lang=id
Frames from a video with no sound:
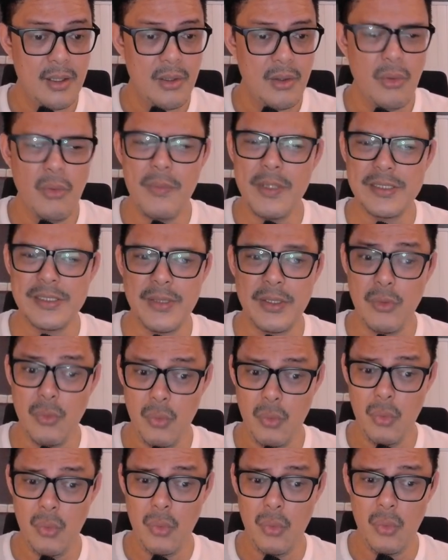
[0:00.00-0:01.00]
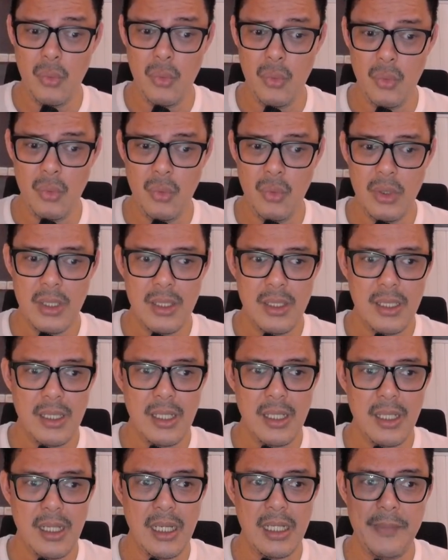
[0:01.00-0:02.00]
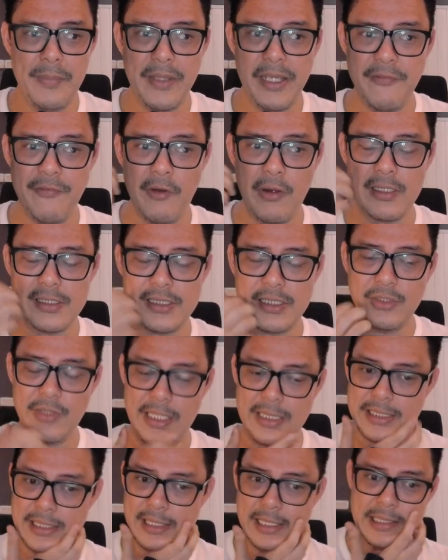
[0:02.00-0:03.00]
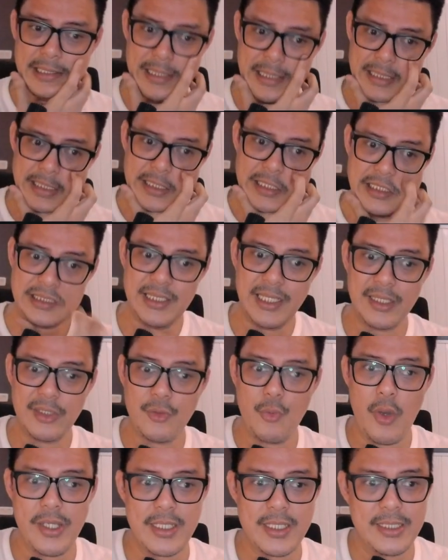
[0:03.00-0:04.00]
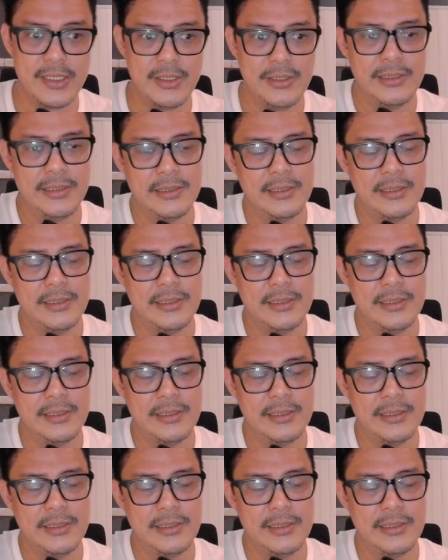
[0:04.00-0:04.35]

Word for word: Oh manis banget. Uh, ada backing vokal di situ guys ya. Sedikit choir gitu.